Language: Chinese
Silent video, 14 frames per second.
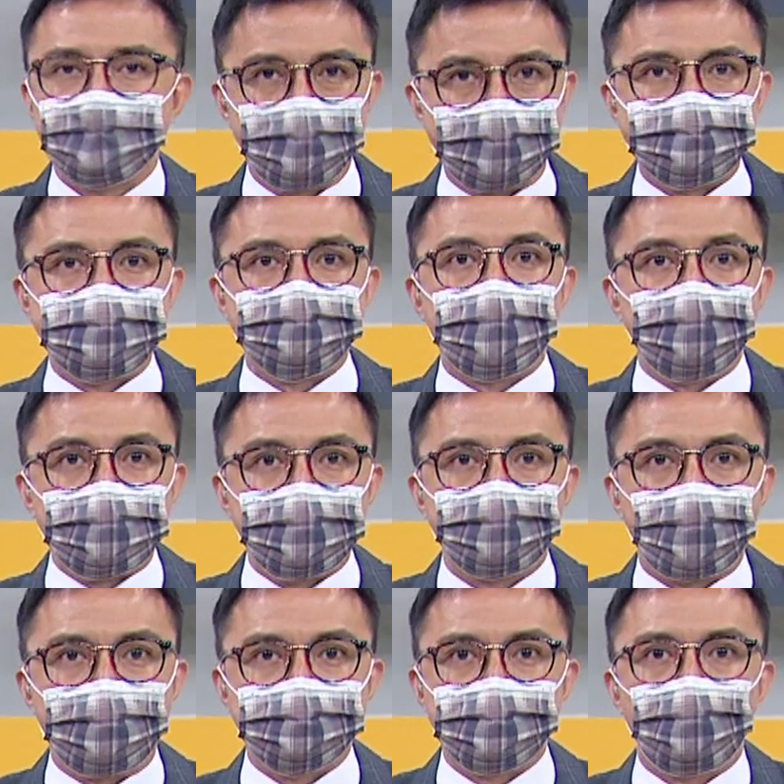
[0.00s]
没想到一
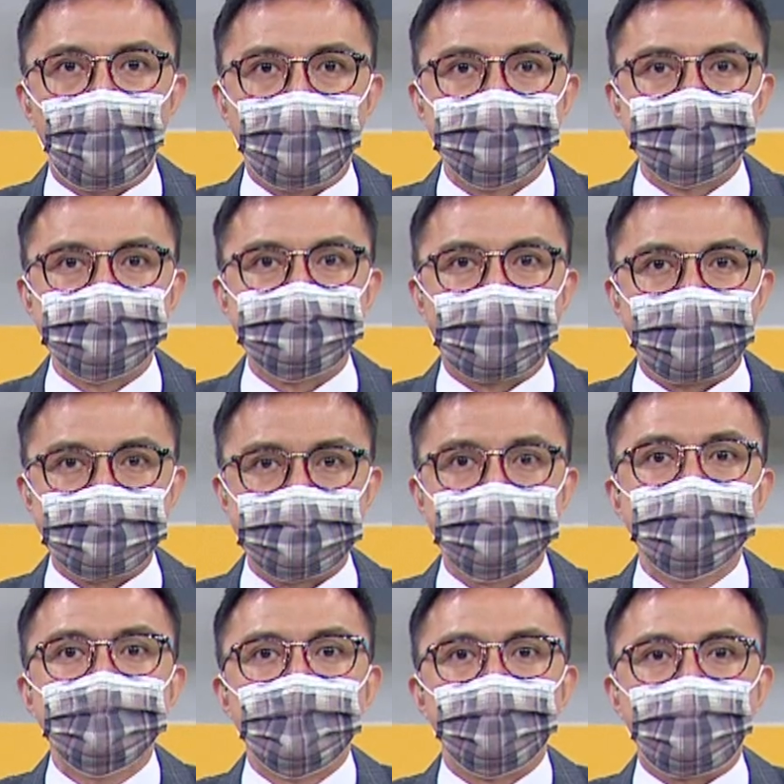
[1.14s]
旁的王姓牙医
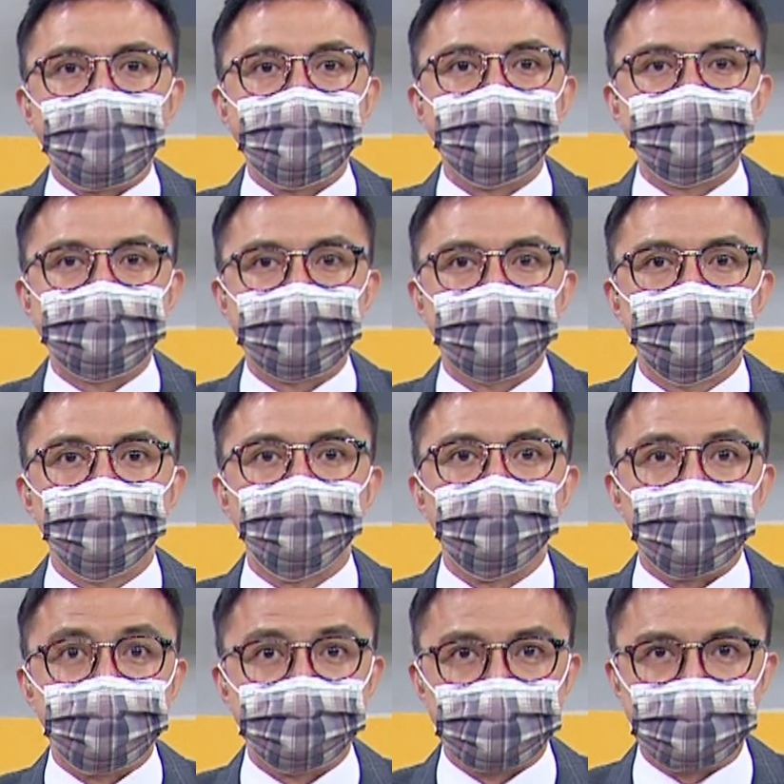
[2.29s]
被迁怒，
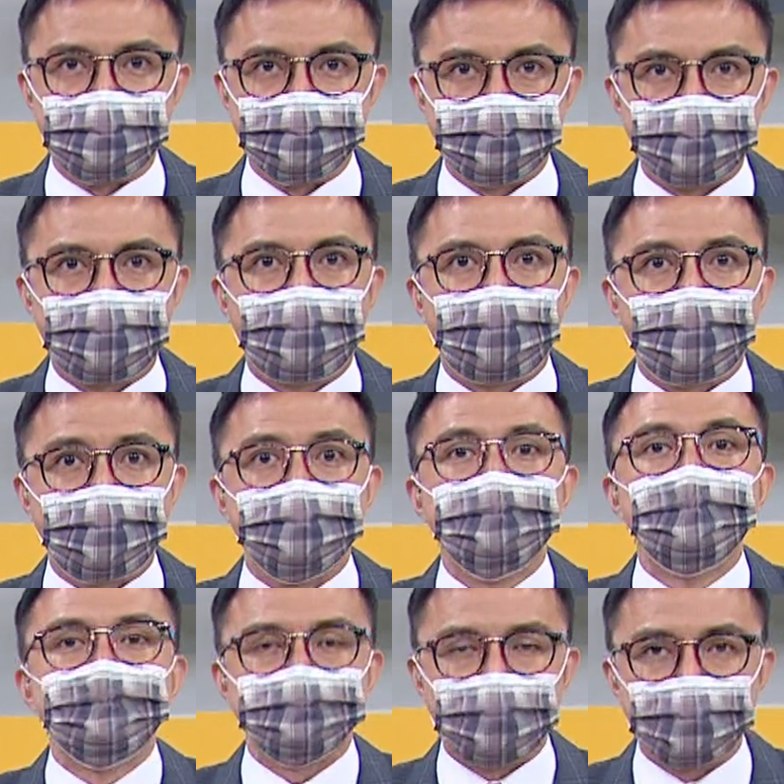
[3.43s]
而且给杀害，
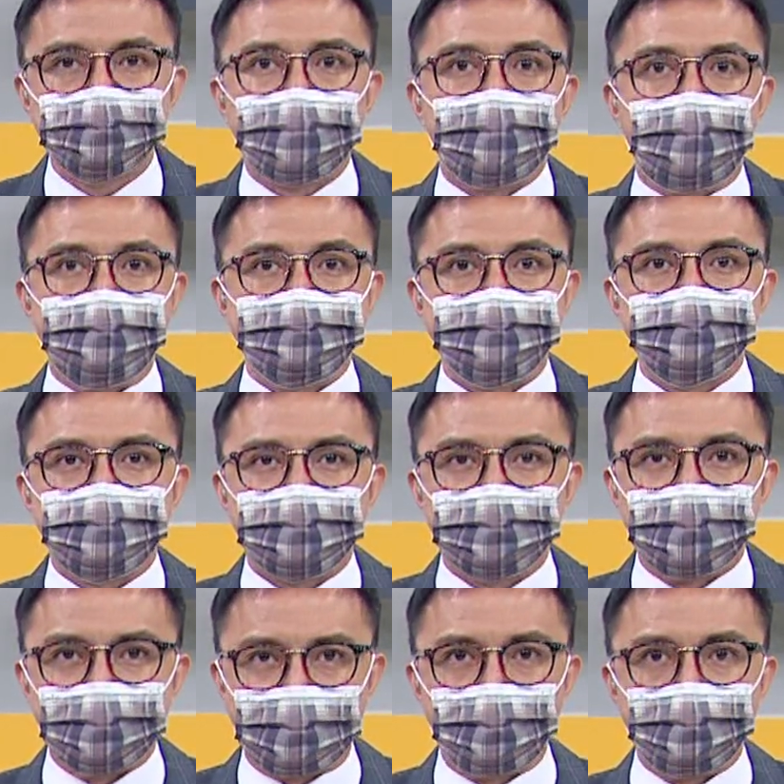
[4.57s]
当场还刺伤
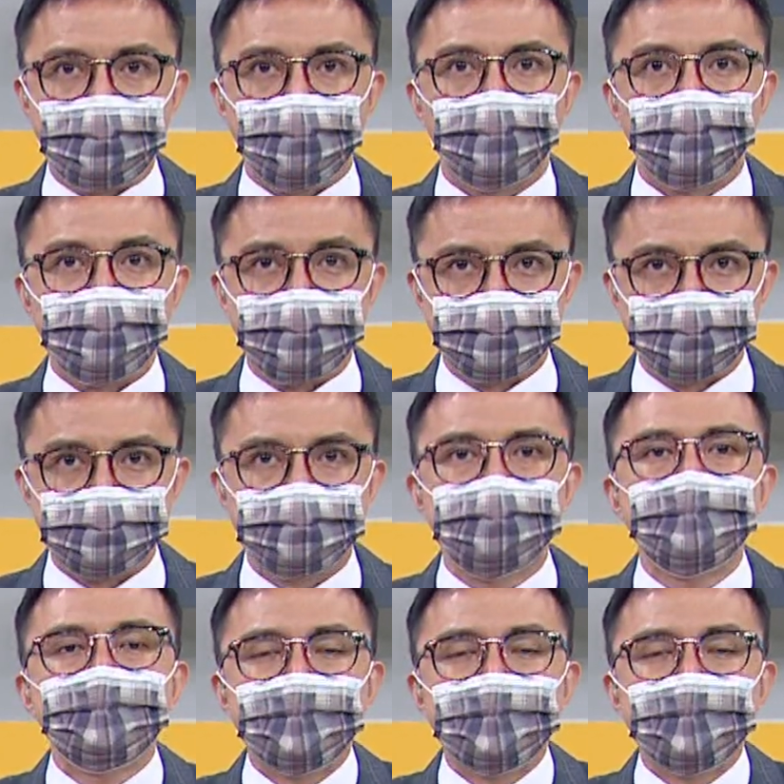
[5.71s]
了两名护理师。